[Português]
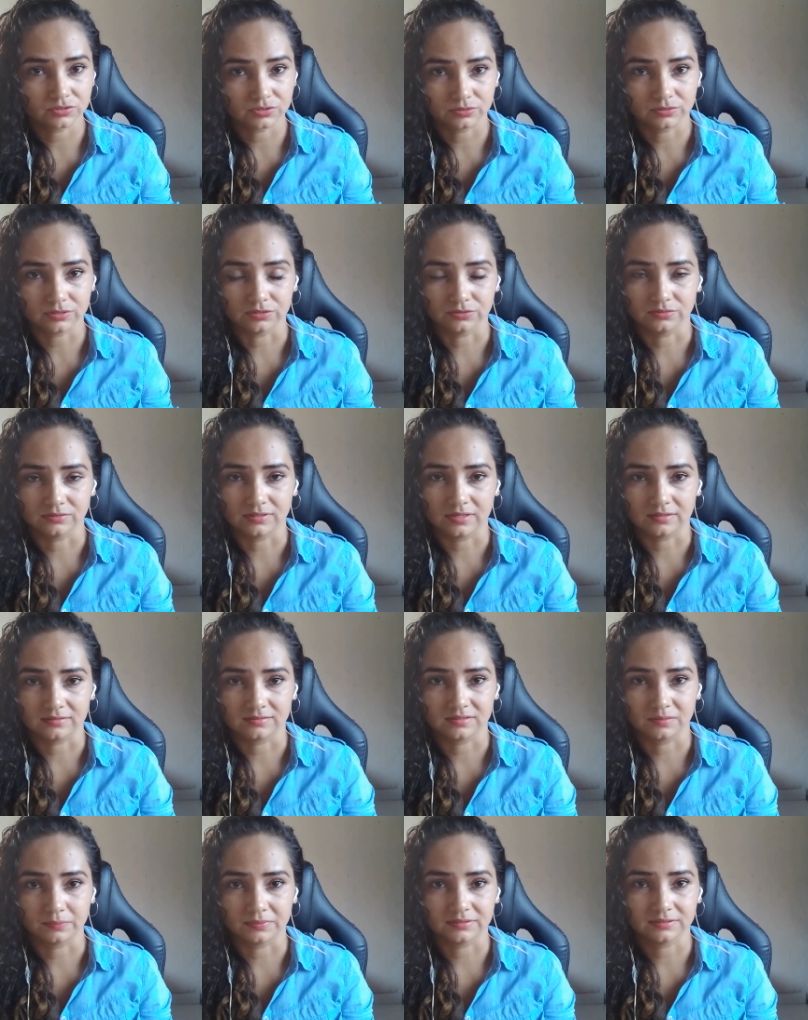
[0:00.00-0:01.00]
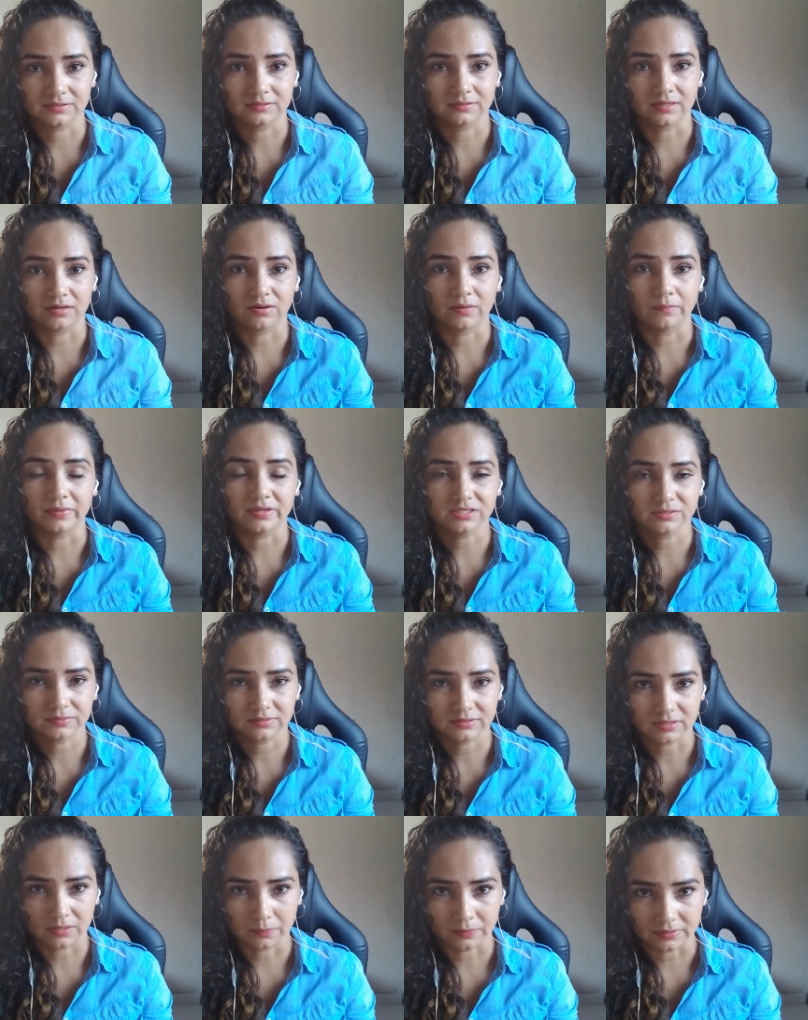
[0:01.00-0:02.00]
os resultados apresentaram a mesma
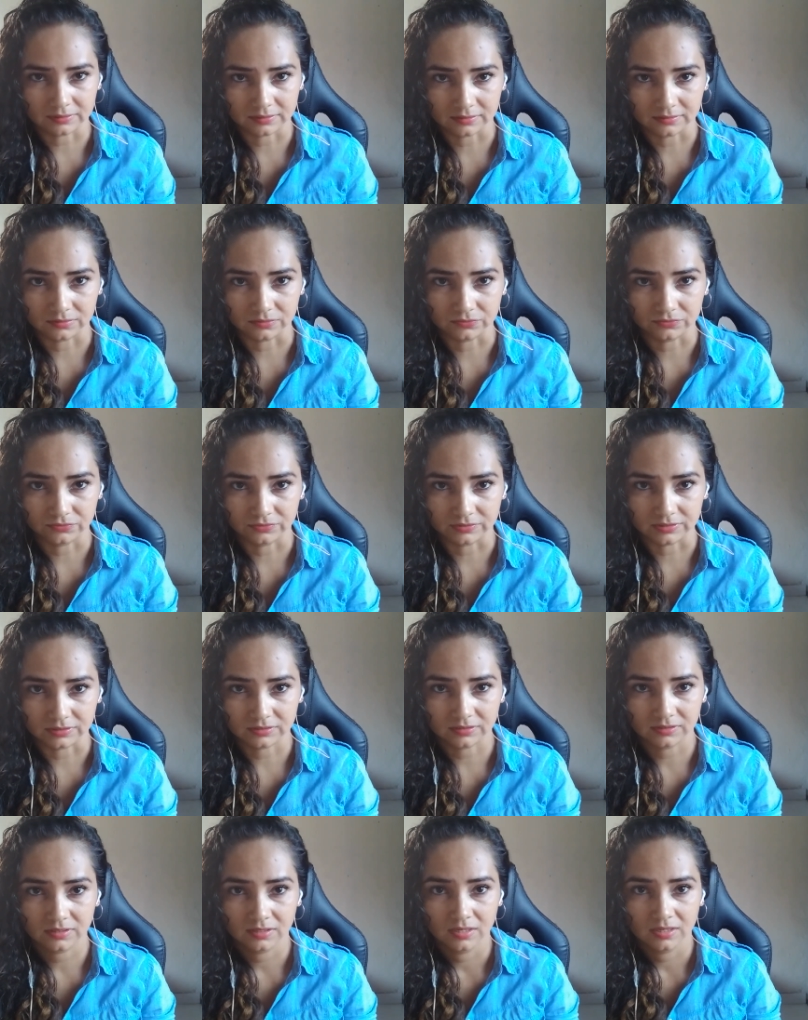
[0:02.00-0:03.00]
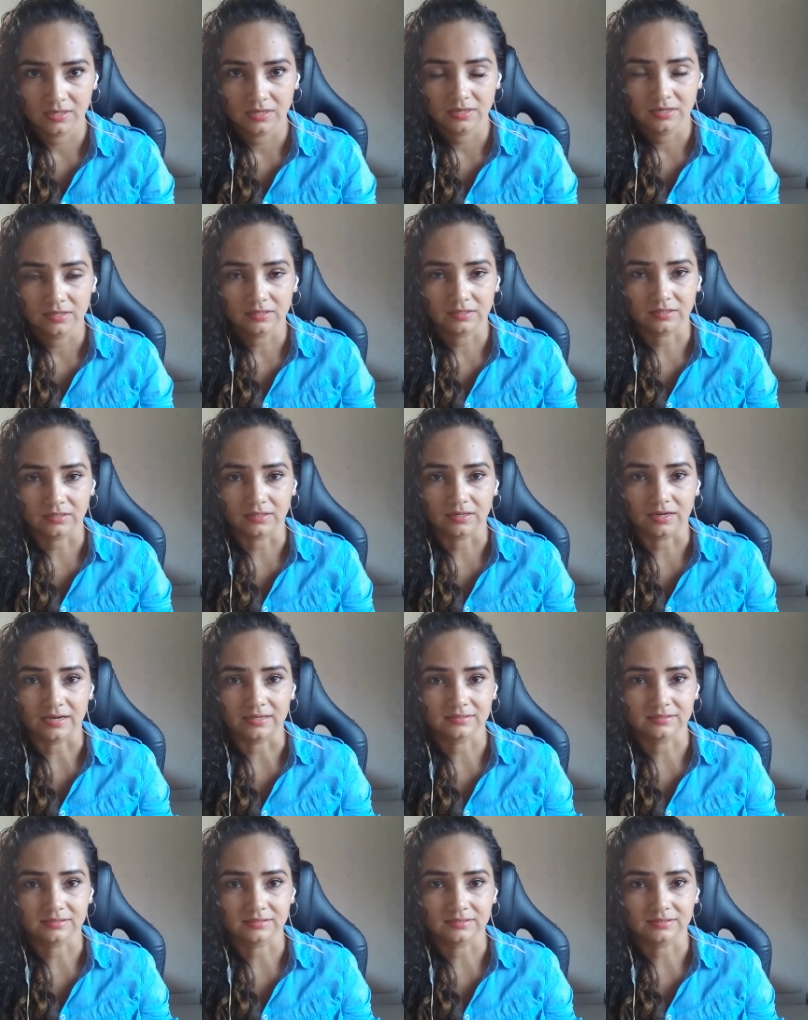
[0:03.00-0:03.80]
interpretação física, que as